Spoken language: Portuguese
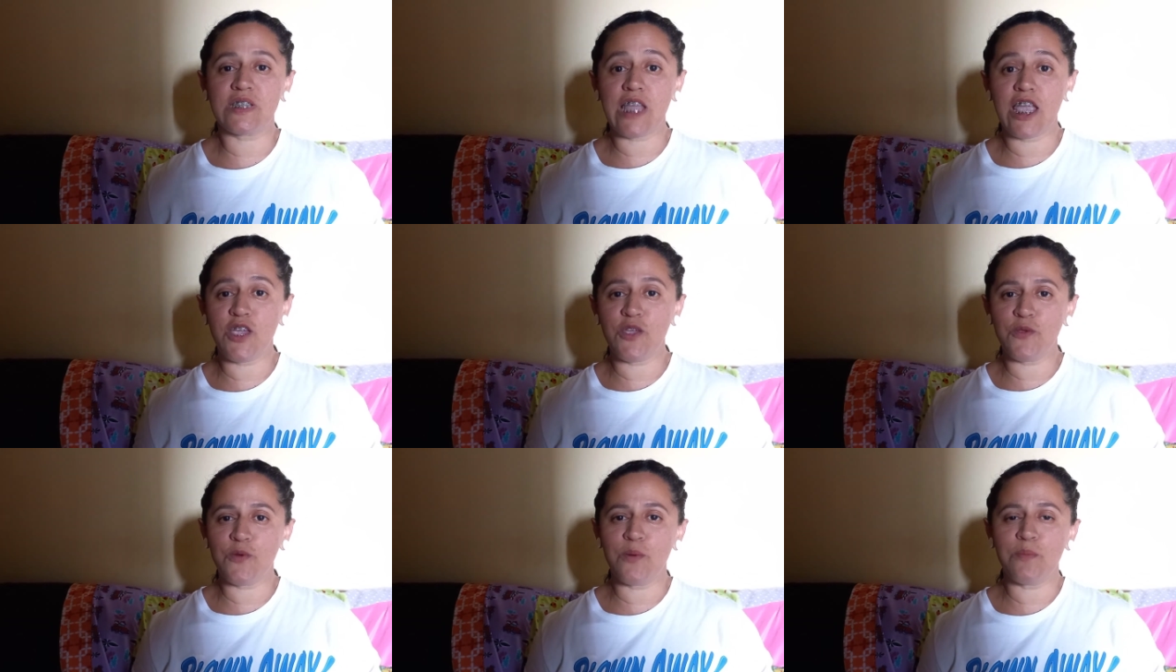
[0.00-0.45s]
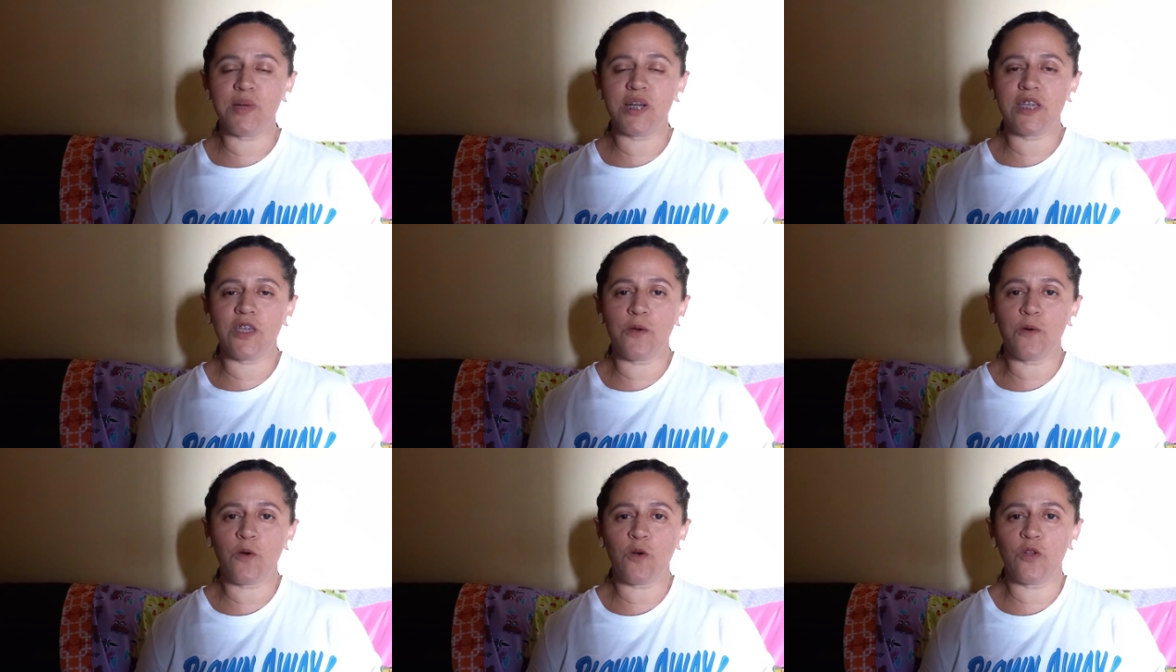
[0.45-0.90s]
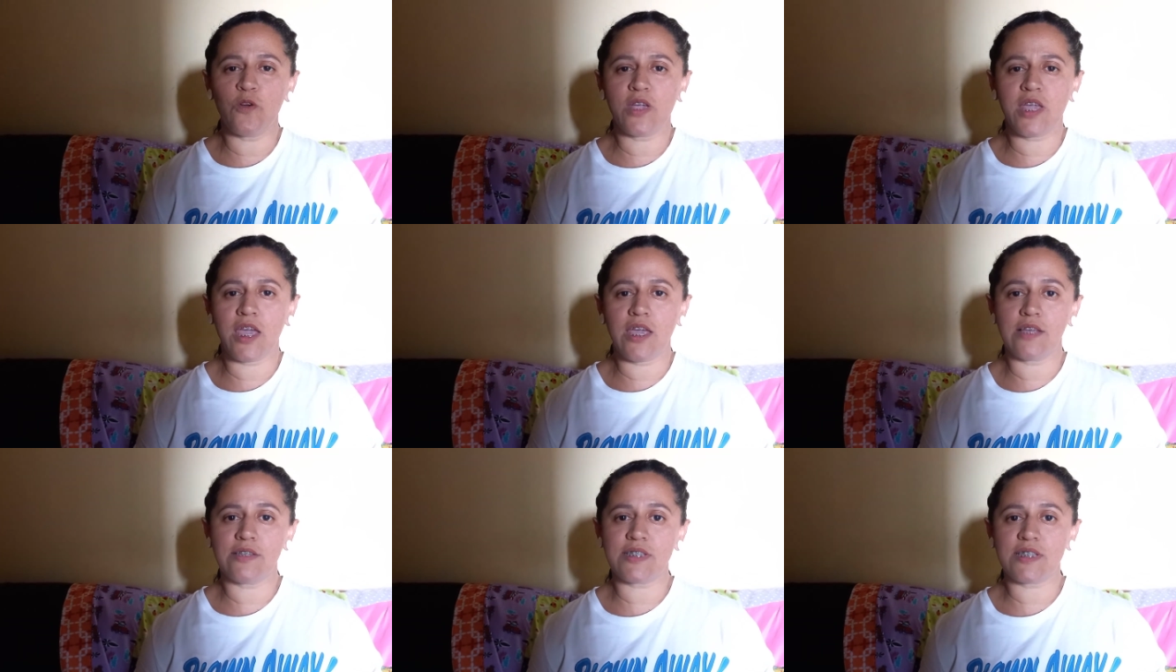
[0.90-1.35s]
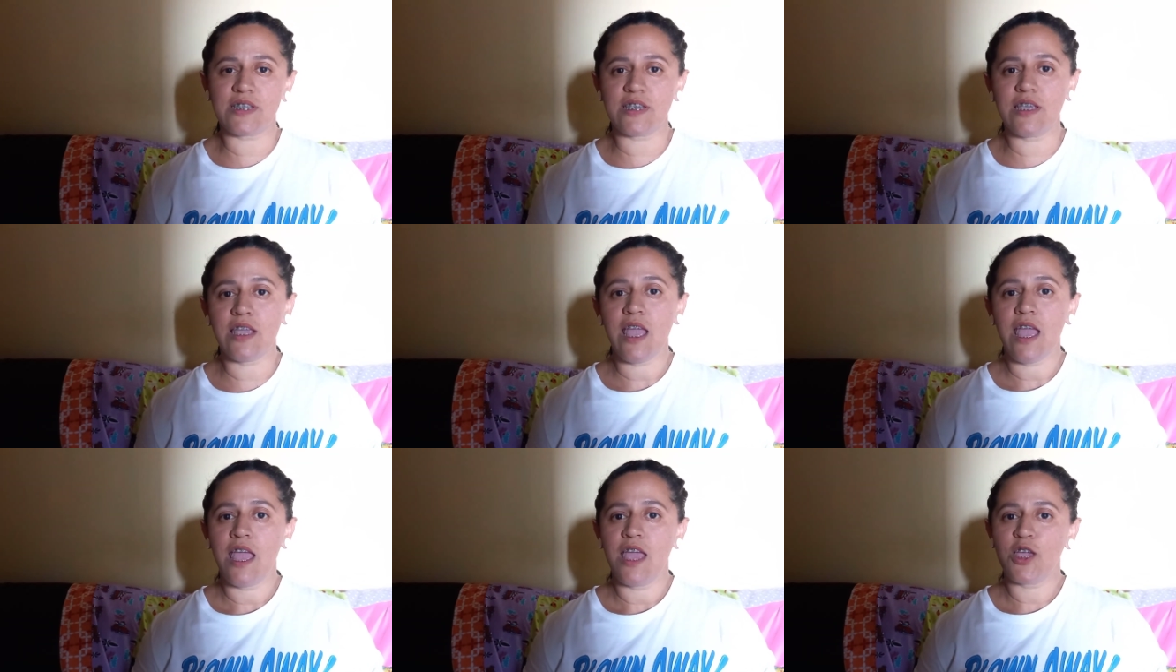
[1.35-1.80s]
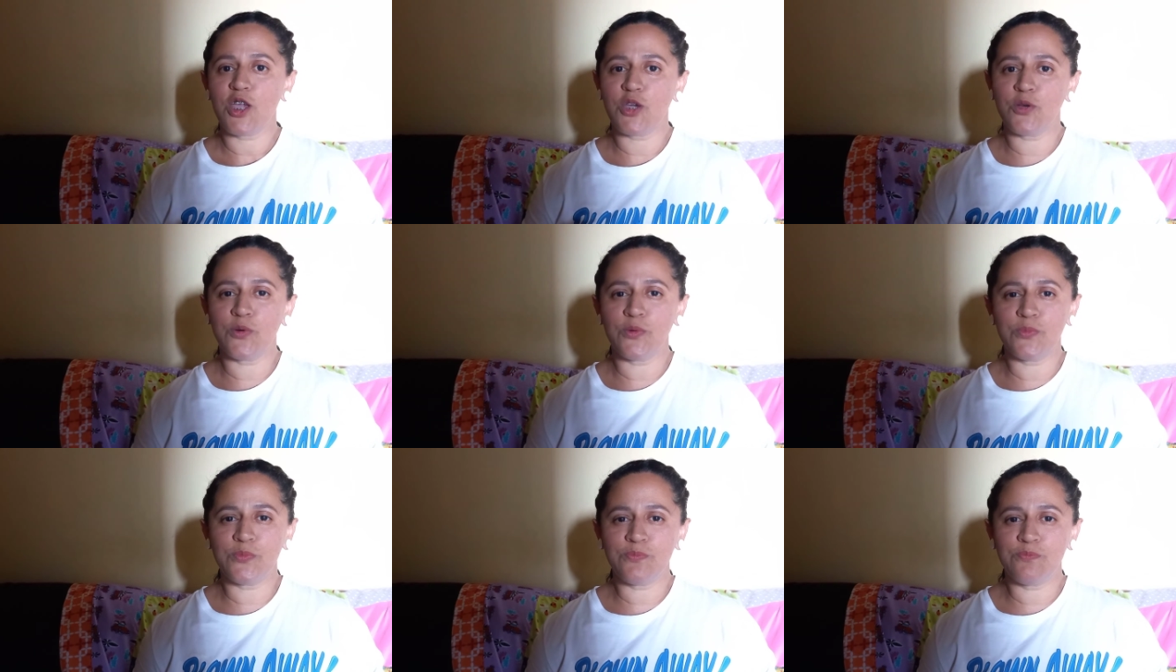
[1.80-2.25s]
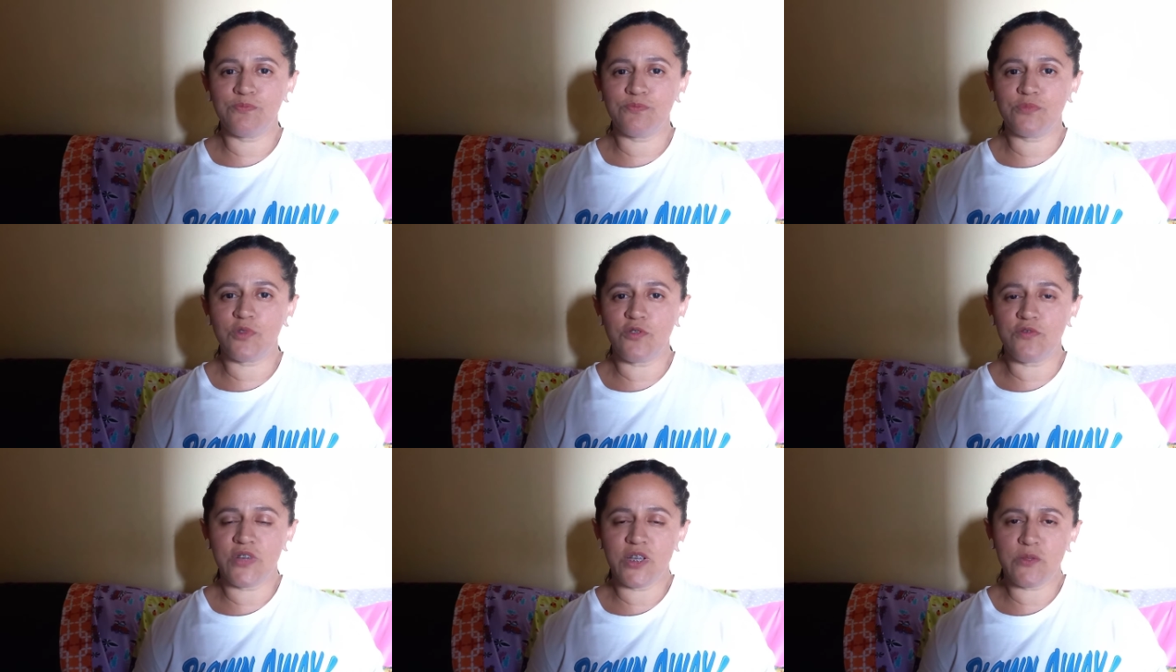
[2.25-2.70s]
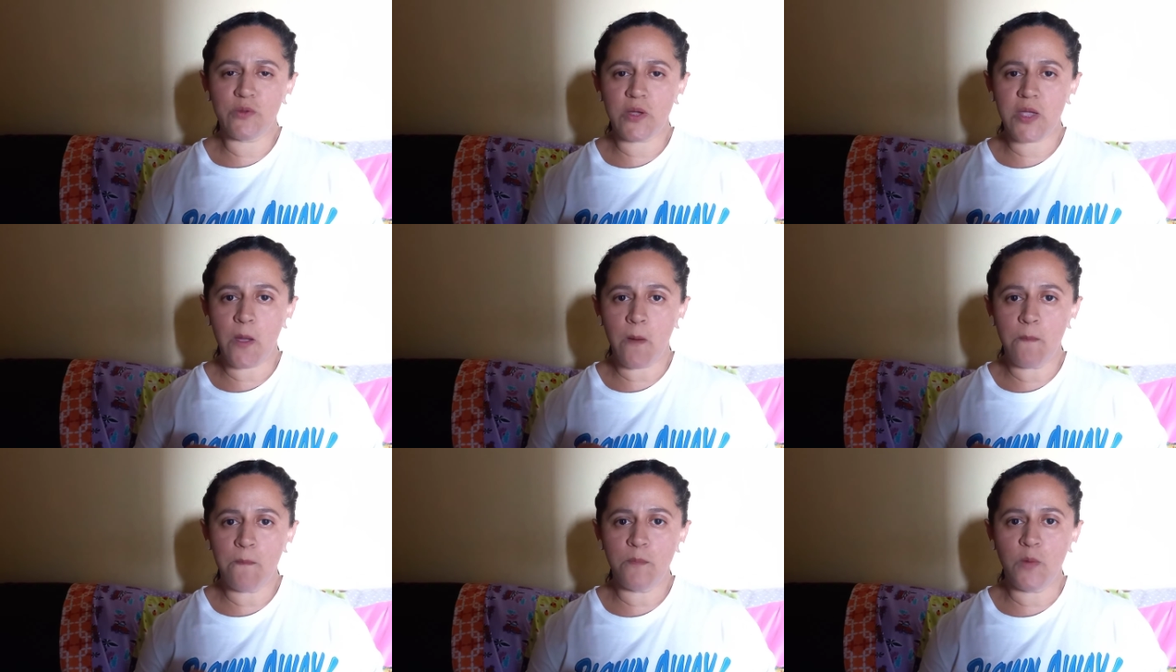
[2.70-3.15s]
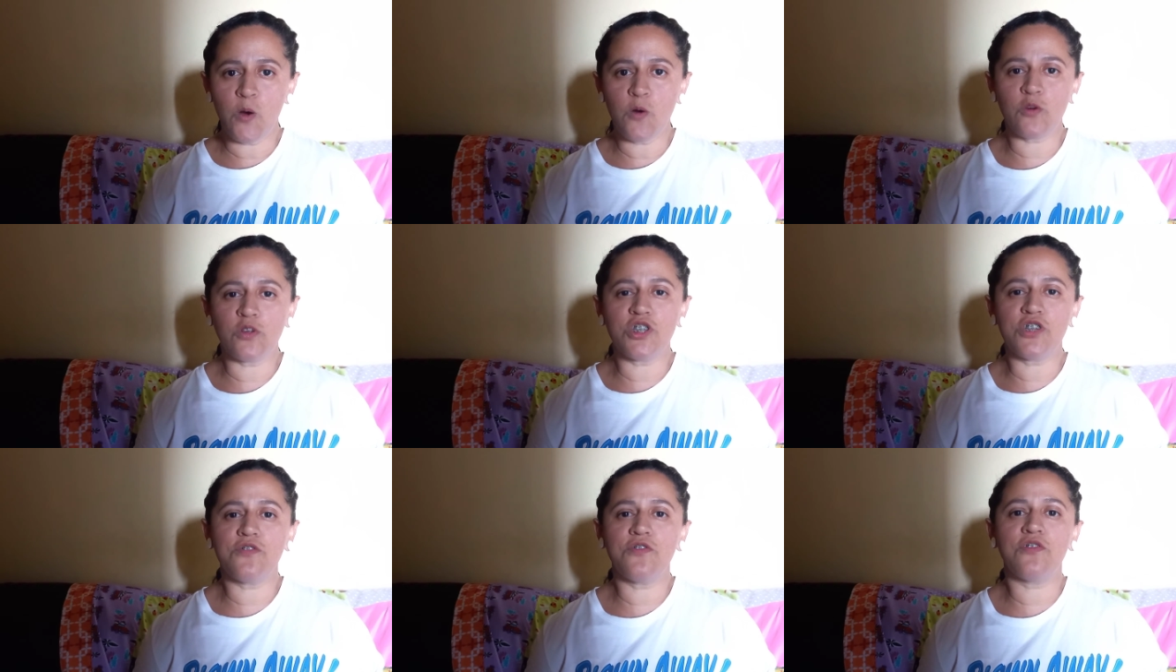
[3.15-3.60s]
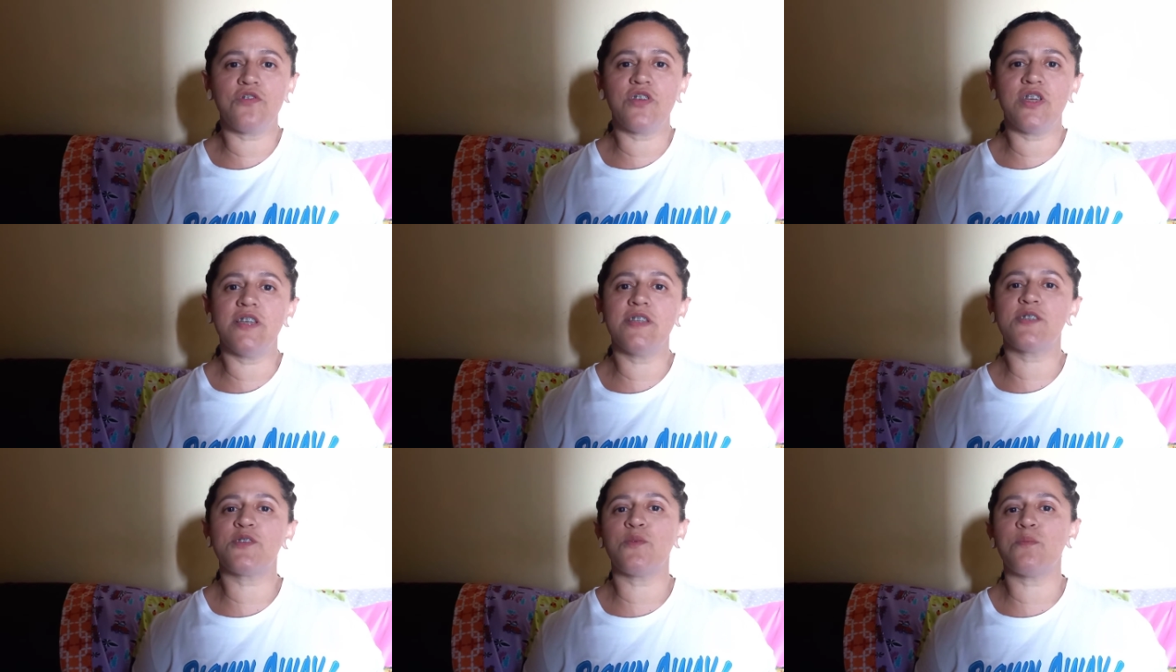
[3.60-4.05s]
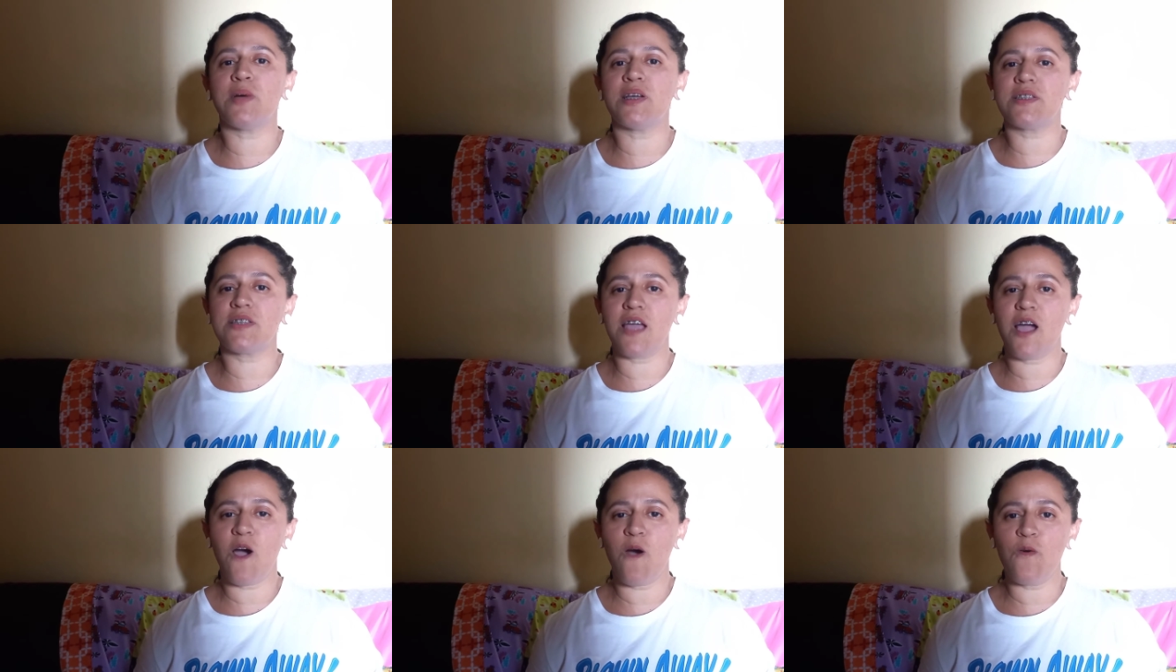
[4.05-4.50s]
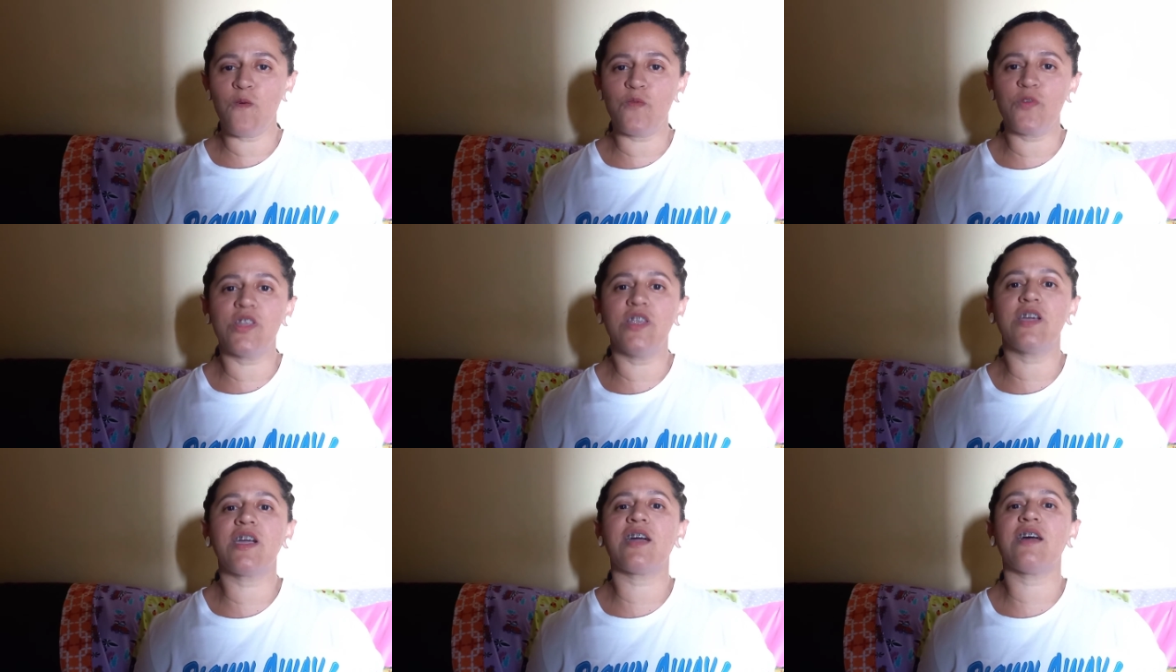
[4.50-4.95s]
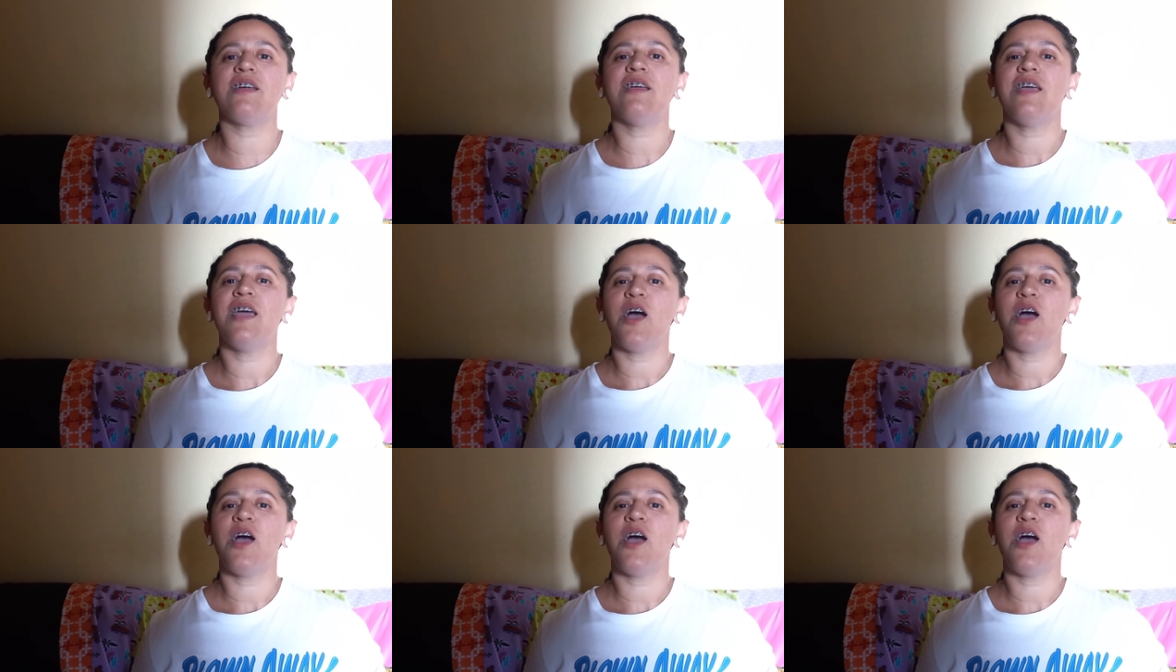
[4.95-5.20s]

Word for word: Tem uma que eu coloquei assim, que eu tô vendo que é um pouco difícil, mas é a única,